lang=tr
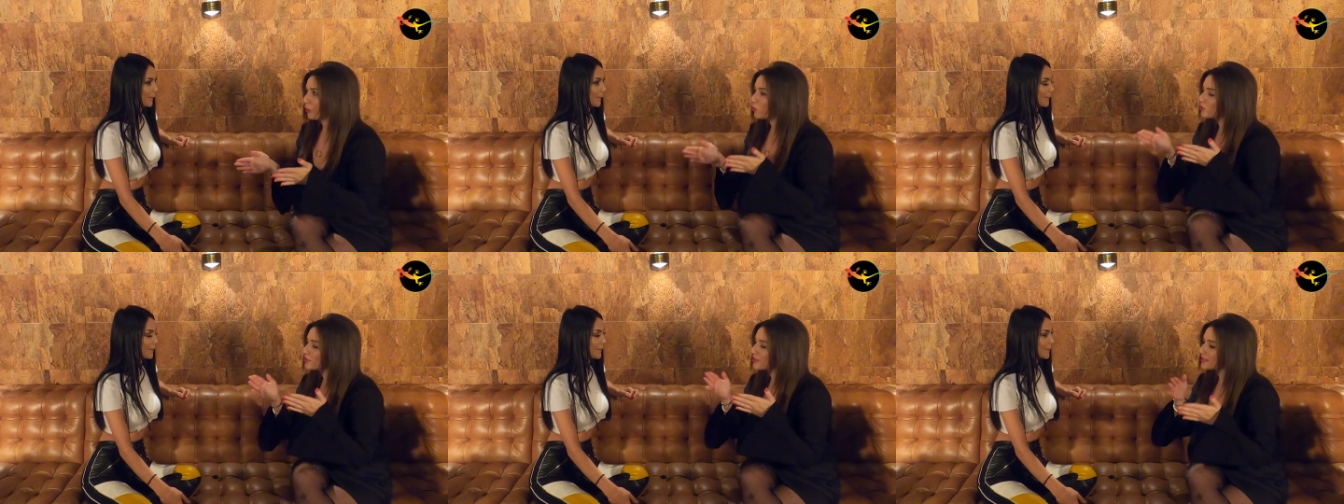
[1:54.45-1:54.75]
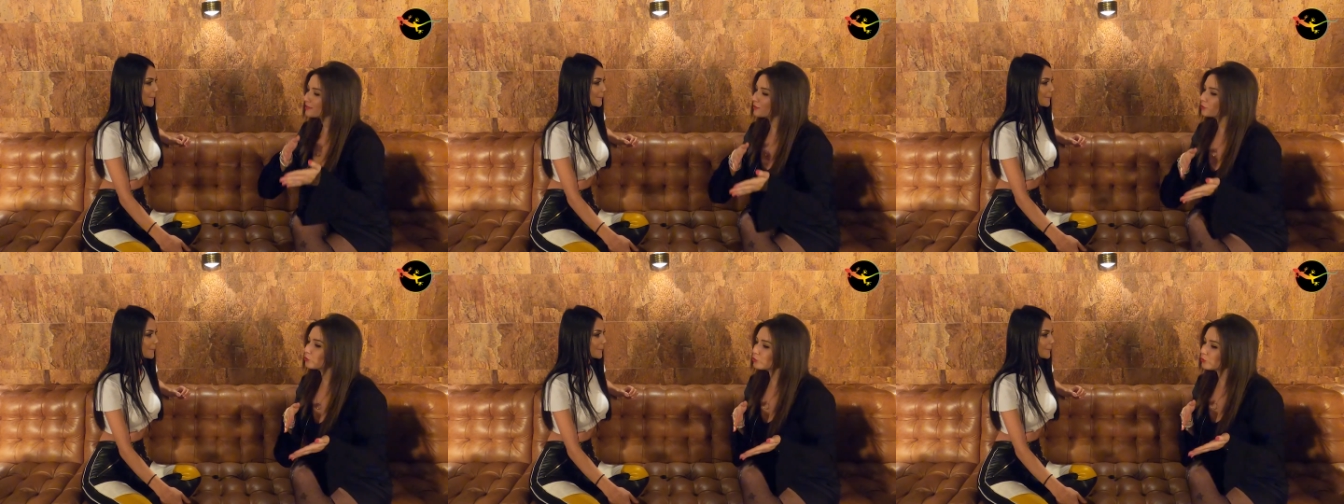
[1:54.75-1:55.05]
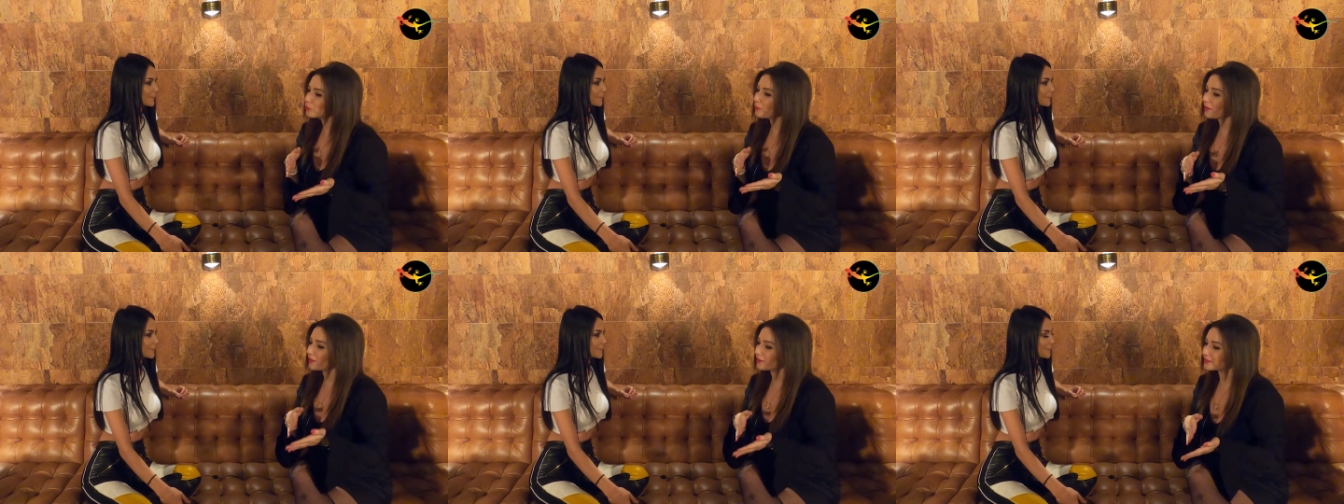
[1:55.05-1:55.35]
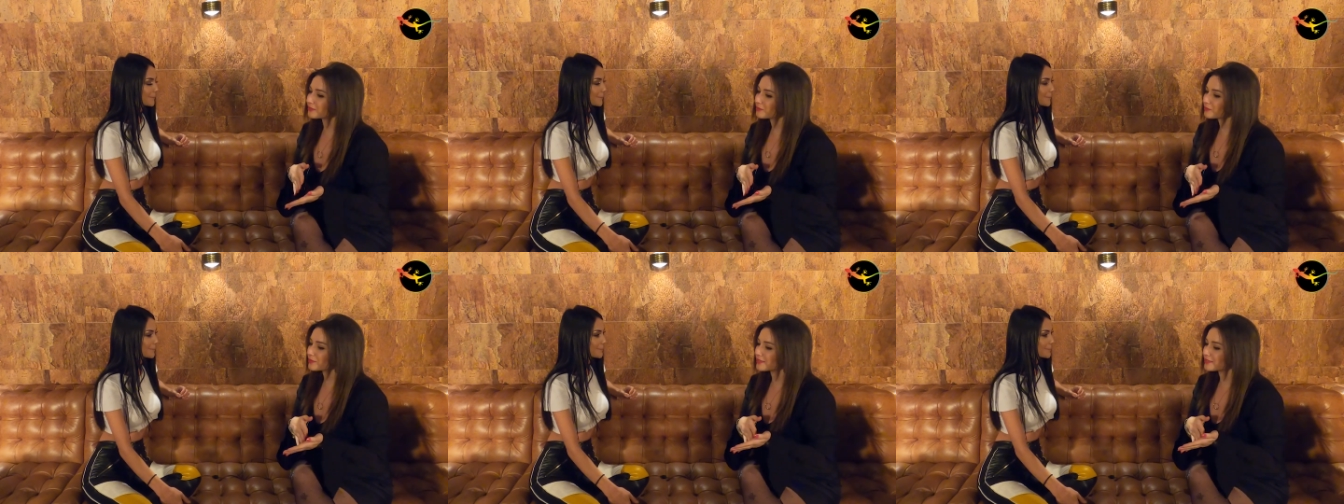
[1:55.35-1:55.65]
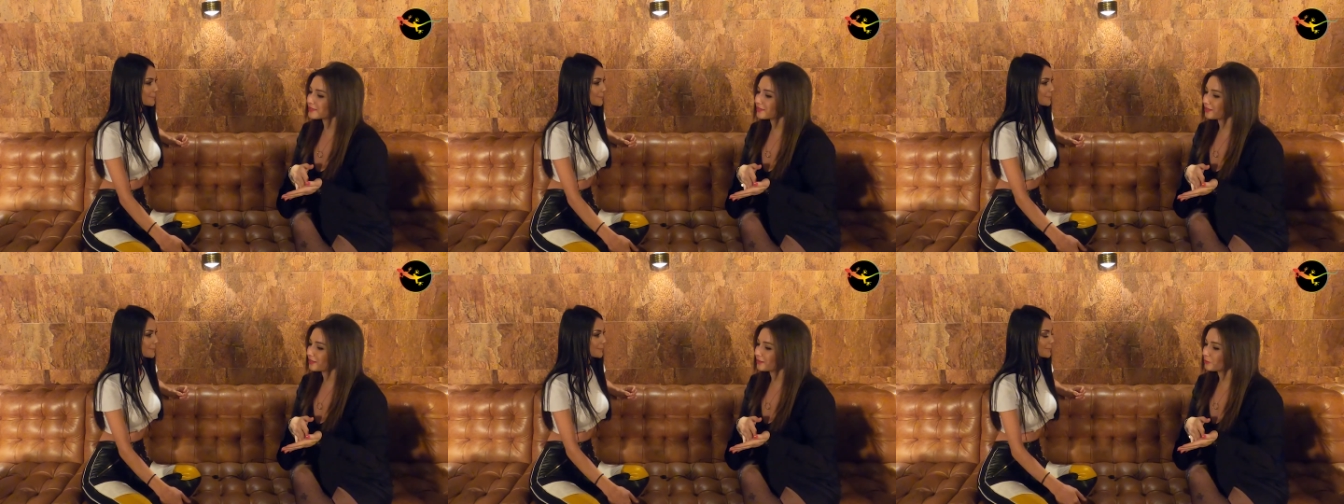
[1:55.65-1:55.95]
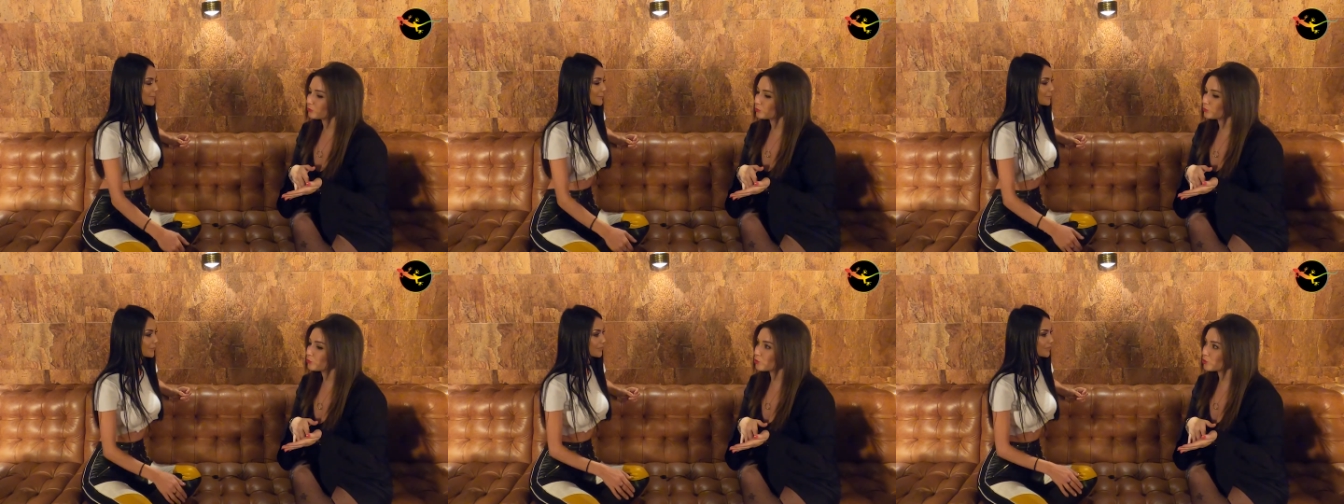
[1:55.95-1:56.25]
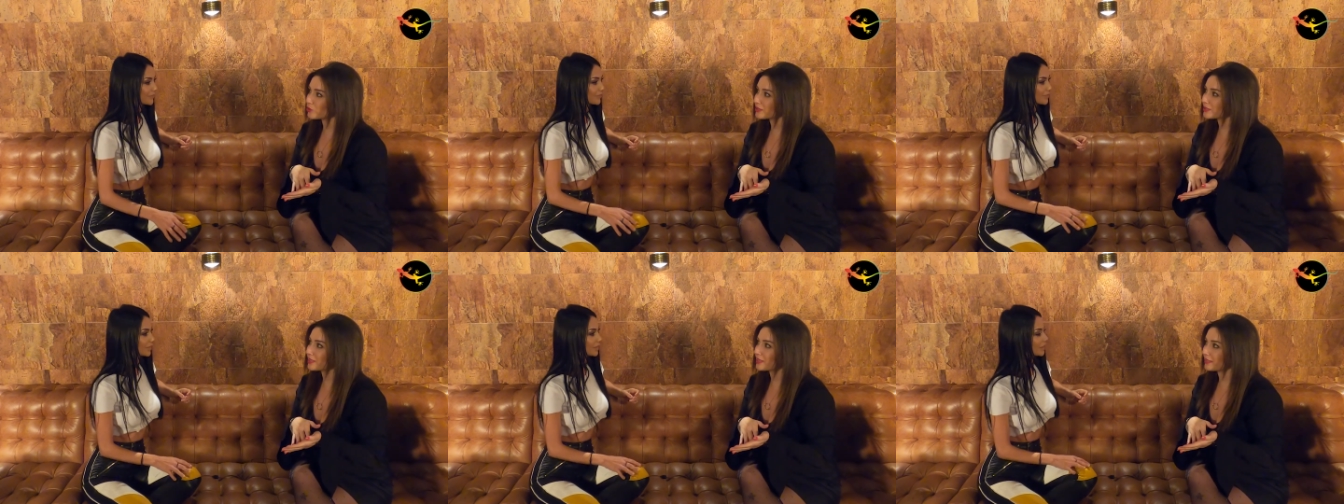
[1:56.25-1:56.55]
öncesine dönüp baktığımızda bu
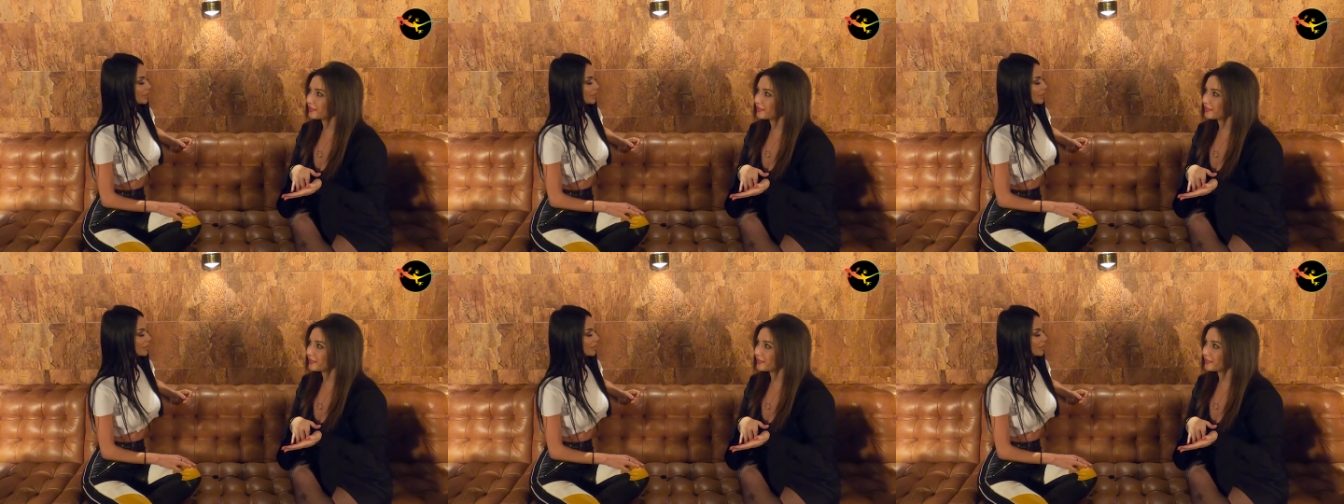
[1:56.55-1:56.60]
müzik